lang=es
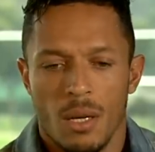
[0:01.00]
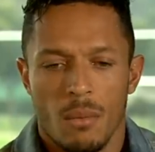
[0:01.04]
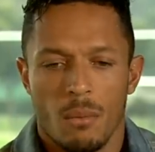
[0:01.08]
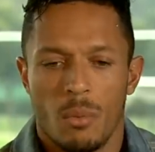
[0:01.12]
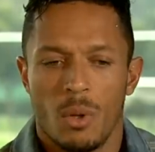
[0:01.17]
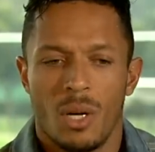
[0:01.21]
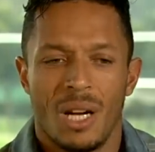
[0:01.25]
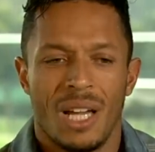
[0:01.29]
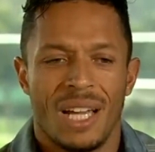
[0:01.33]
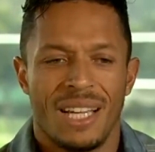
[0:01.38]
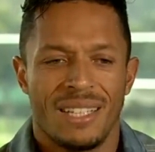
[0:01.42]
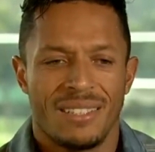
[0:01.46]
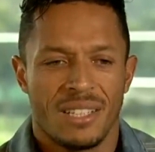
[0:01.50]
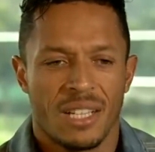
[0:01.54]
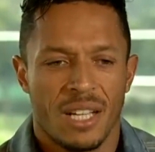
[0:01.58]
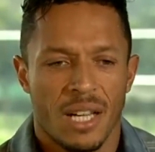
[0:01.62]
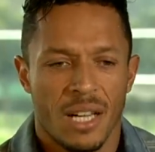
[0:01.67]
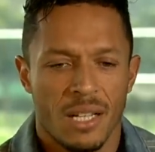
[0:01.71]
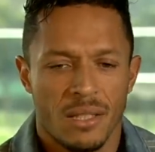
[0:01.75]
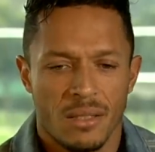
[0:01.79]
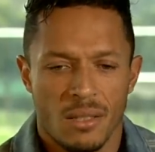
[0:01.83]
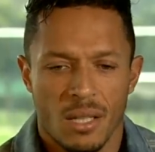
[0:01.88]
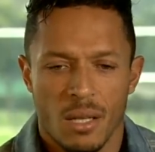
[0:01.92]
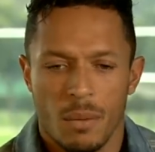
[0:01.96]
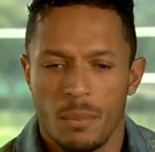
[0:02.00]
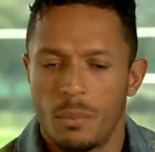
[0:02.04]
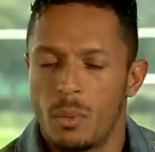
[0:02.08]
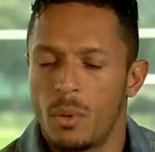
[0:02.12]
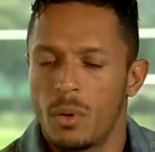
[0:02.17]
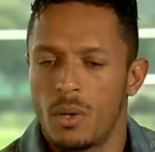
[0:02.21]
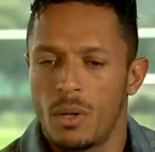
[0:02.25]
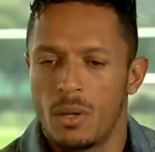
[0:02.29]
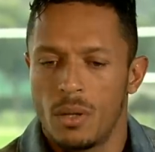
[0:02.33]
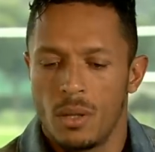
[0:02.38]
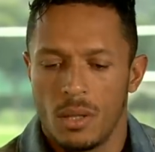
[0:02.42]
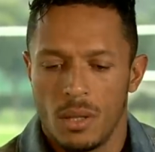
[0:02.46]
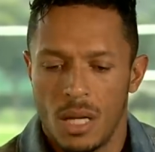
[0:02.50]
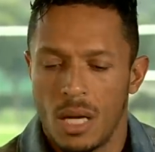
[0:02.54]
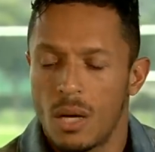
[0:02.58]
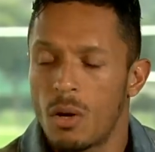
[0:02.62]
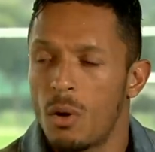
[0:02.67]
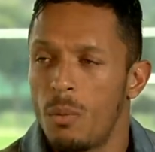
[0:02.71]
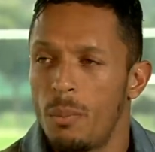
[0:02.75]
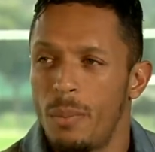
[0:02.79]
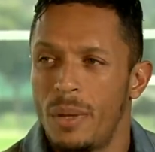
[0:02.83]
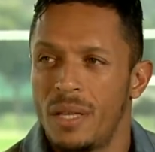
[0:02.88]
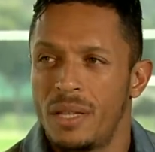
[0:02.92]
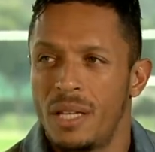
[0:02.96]
por la exigencia y por la
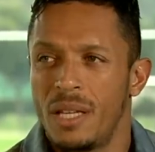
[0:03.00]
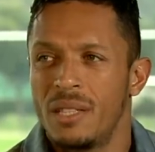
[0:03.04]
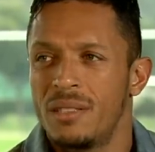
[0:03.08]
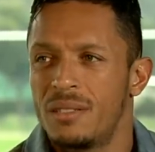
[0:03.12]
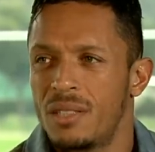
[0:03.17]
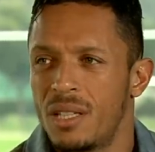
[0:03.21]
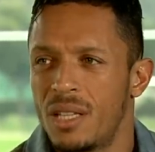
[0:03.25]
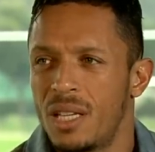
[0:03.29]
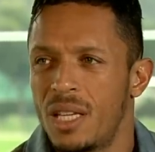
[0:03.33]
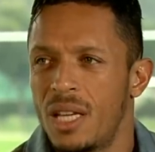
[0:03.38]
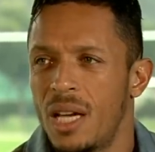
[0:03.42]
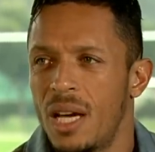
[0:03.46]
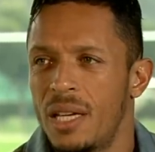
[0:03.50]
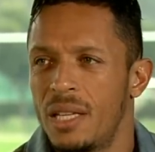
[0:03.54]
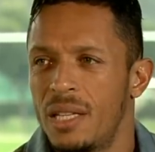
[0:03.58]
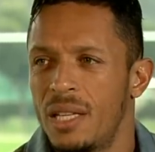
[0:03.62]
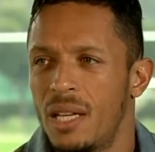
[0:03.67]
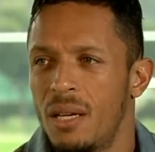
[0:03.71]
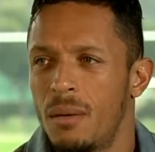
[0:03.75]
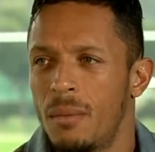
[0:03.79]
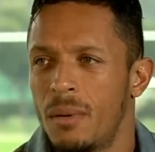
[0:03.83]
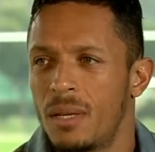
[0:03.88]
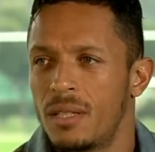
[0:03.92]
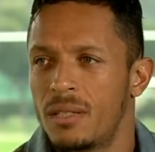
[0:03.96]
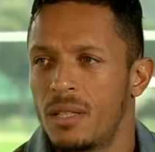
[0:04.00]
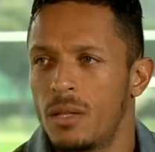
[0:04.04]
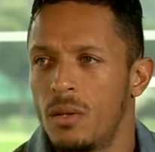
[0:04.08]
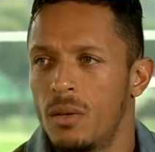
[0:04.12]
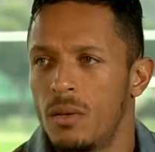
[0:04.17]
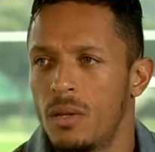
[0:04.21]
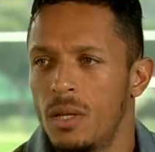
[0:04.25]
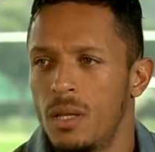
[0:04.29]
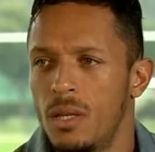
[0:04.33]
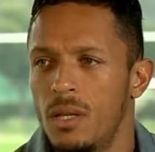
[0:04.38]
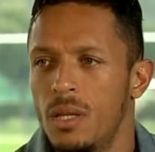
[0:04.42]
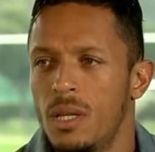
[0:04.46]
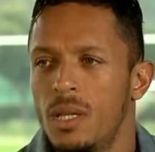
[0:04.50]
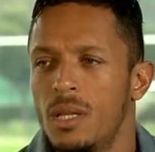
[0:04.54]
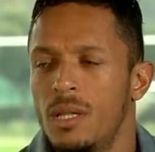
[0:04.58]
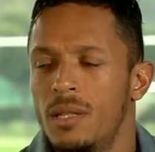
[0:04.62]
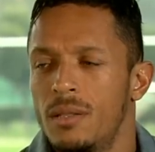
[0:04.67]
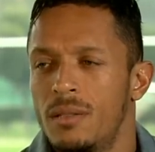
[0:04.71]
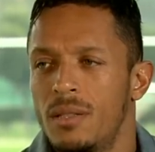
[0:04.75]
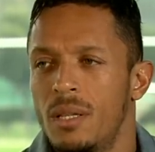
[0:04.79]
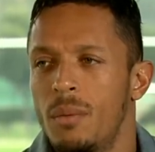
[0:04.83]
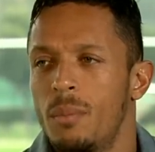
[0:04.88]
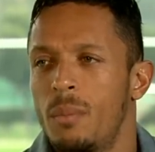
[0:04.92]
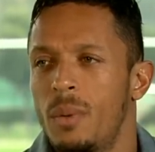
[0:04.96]
competencia que hay en el Barcelona,
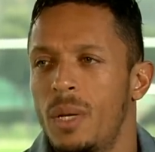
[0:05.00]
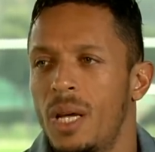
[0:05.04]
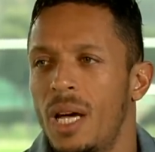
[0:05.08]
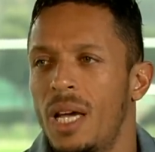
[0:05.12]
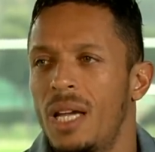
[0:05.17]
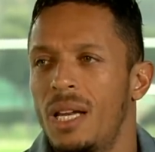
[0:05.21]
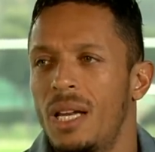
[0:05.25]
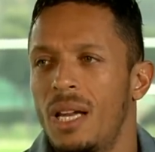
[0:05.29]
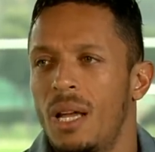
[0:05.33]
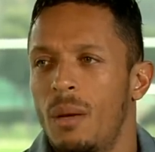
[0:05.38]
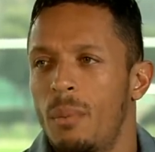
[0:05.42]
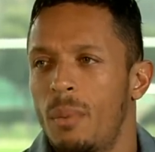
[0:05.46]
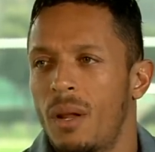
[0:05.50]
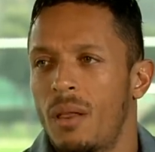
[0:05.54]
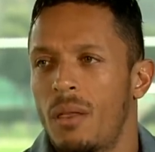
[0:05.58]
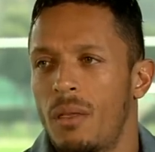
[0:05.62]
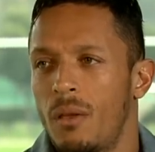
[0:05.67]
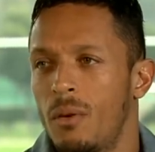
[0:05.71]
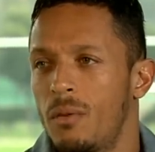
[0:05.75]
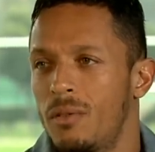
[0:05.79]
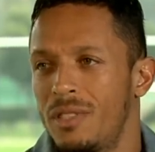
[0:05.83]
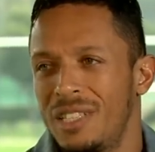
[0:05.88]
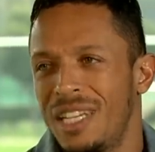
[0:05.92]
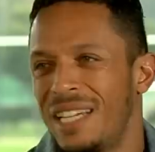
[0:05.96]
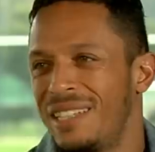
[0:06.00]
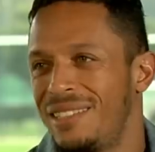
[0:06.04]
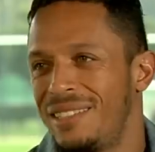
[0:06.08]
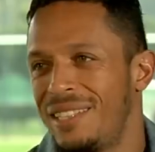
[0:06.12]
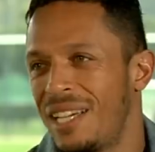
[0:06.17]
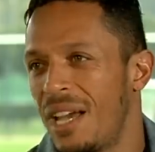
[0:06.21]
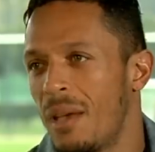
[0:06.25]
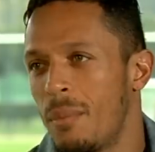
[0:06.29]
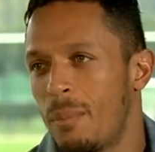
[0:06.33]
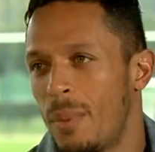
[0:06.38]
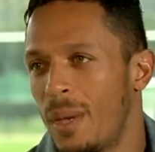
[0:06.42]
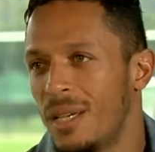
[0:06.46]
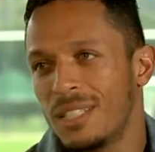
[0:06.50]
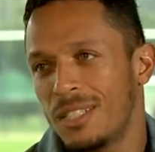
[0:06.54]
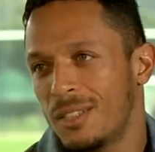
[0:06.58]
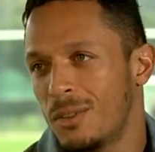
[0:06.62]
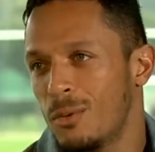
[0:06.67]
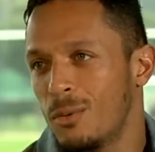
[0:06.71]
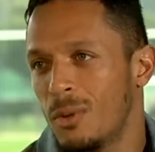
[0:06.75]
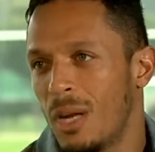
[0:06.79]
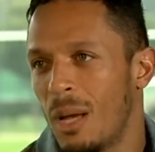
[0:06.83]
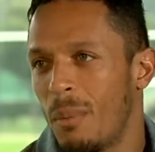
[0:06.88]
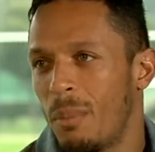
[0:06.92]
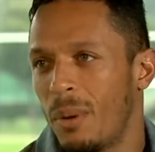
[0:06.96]
siempre hay la presión, ya, empiezas
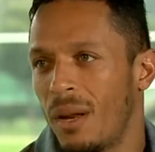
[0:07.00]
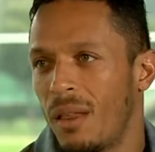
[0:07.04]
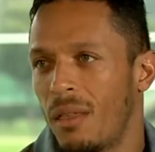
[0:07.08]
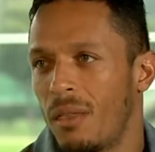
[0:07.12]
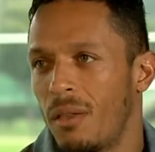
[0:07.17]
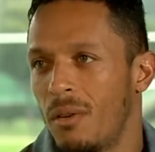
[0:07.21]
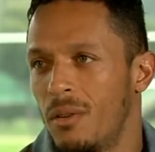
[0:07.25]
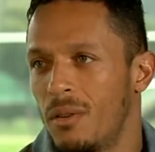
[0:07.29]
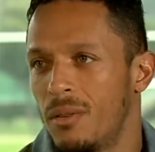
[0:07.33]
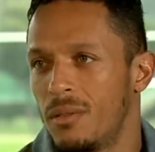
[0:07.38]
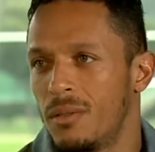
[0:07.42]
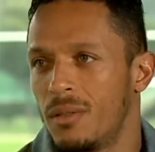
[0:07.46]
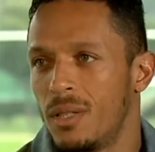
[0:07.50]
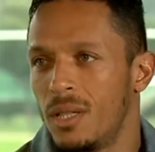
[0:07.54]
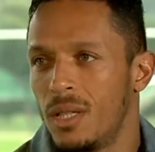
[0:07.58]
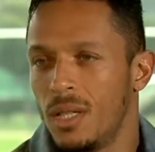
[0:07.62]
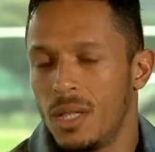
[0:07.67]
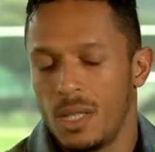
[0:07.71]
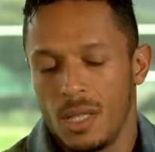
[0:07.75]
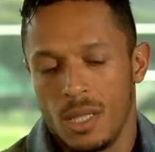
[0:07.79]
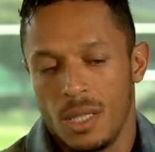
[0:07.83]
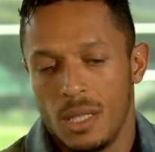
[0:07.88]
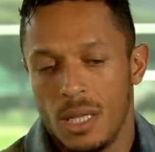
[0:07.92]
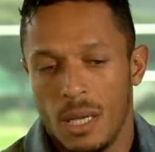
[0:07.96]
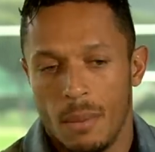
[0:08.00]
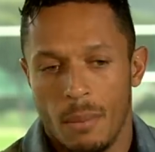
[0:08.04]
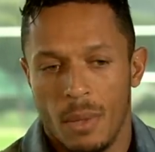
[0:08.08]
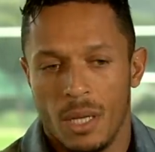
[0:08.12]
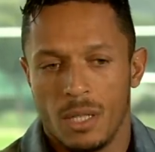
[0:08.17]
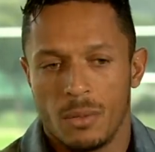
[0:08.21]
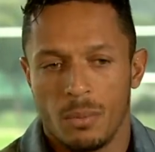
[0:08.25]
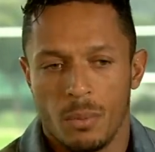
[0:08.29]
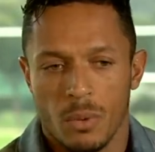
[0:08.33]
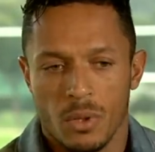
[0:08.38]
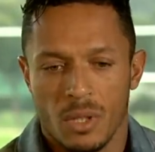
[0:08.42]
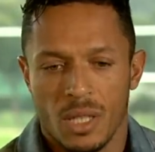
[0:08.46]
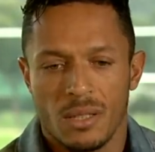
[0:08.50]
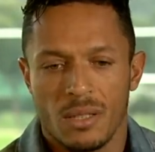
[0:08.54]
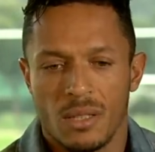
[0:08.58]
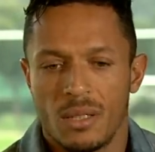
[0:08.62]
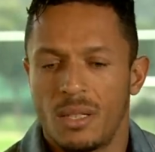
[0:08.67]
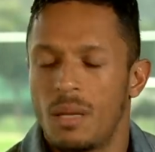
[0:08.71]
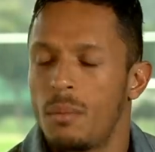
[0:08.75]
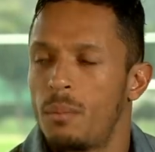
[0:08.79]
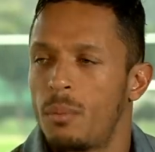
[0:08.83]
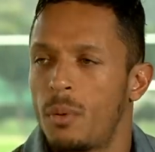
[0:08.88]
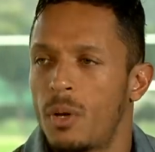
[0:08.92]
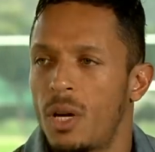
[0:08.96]
con una presión. Y además pues esta
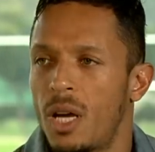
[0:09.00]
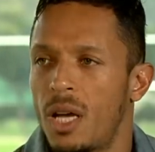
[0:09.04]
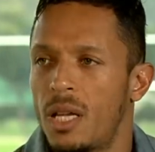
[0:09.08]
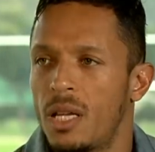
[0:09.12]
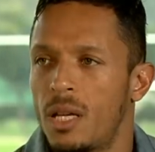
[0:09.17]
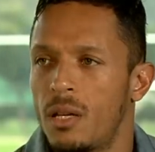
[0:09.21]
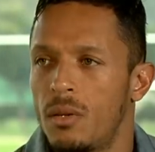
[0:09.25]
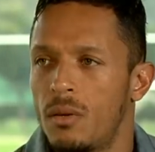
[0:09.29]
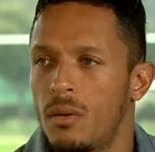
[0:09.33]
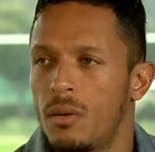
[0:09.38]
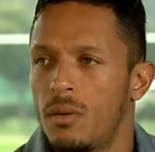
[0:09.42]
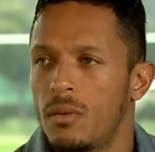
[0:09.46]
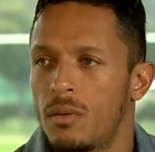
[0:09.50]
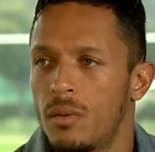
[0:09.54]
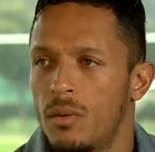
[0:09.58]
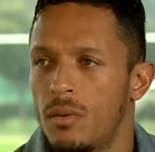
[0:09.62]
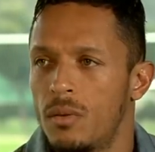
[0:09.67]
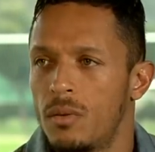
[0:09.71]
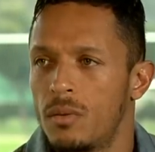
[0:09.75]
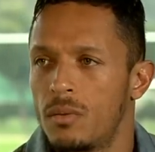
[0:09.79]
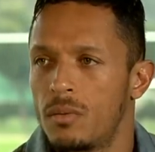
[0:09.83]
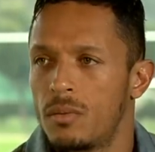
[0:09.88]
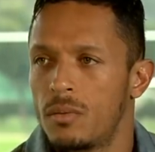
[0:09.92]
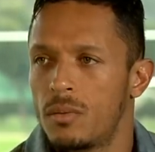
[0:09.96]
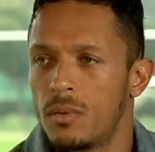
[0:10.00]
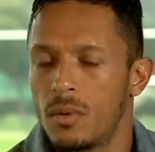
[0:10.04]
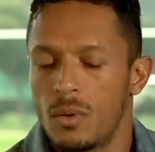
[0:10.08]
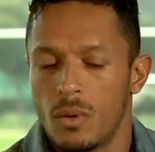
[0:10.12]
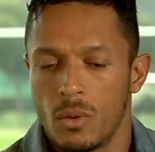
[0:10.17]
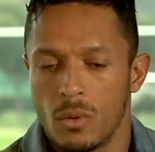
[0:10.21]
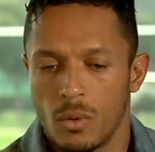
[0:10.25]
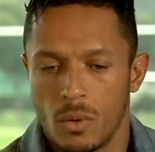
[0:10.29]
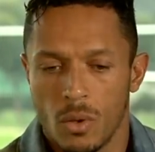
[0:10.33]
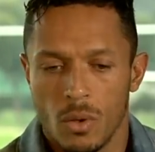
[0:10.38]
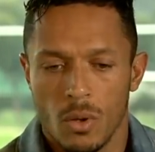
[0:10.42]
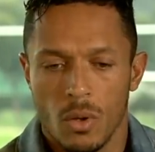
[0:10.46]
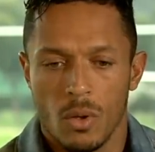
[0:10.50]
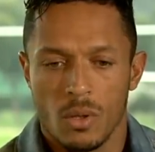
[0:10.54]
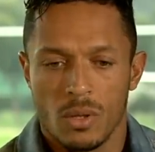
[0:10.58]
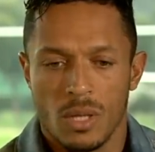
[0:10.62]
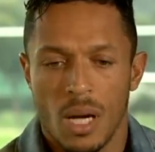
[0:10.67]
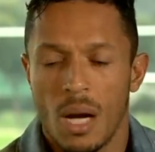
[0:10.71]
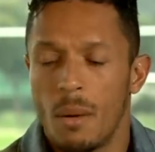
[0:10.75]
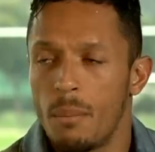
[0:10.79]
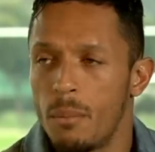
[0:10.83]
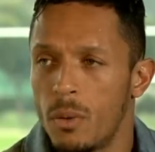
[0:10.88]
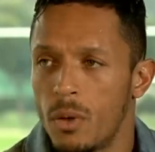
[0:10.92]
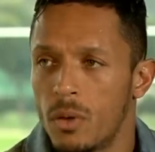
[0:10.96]
temporada, ¿no? con, con todos los
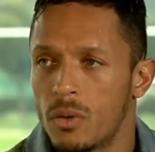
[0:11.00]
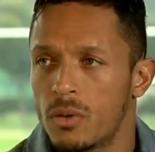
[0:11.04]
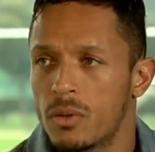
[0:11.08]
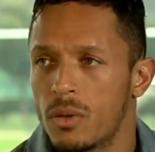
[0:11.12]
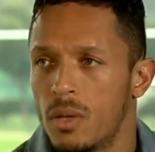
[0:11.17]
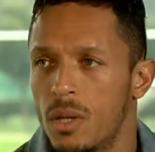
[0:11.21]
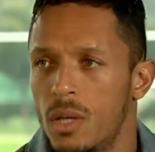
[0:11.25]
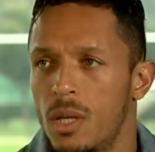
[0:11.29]
cambios,